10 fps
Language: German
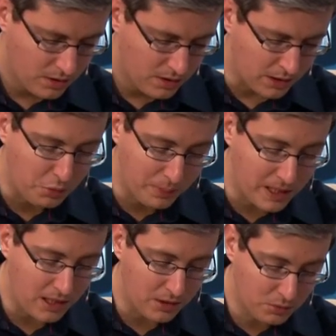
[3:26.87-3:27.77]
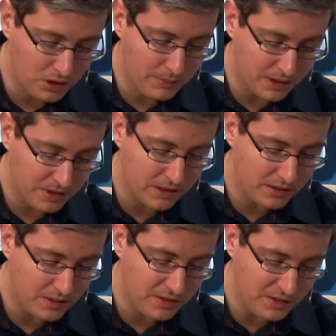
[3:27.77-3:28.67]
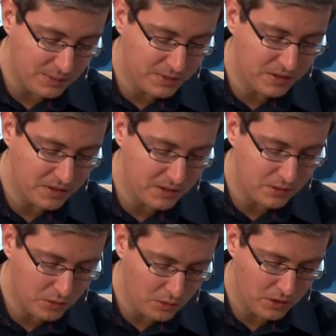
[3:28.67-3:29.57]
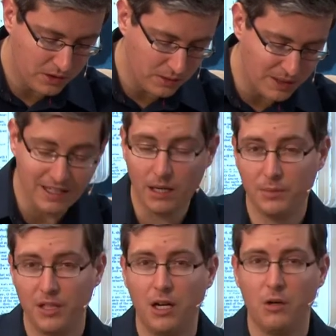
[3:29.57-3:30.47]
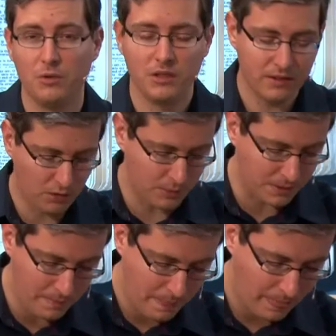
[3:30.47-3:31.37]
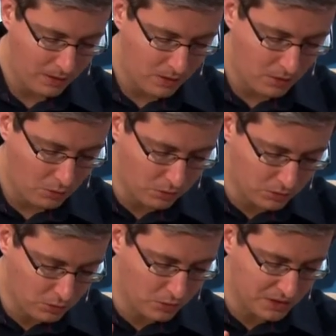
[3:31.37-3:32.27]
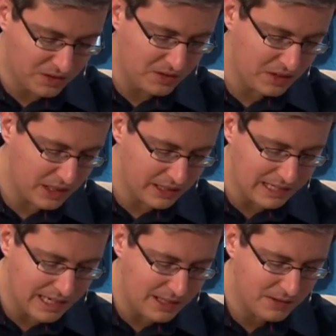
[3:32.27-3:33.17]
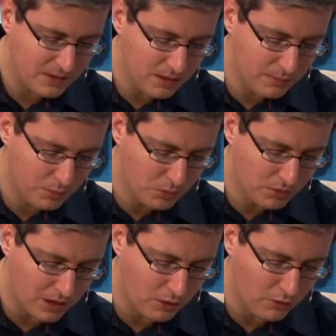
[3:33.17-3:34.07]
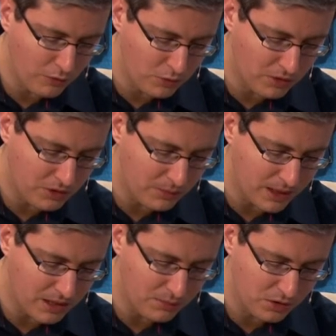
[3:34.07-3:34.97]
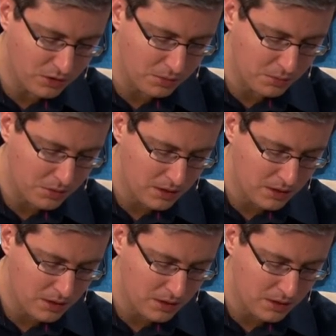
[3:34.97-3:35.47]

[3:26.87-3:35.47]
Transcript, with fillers: Da sprach Adoni Besek 70 Könige mit abgehauenen Daumen und großen Zehen lasen ihr Brot auf unter meinem Tisch.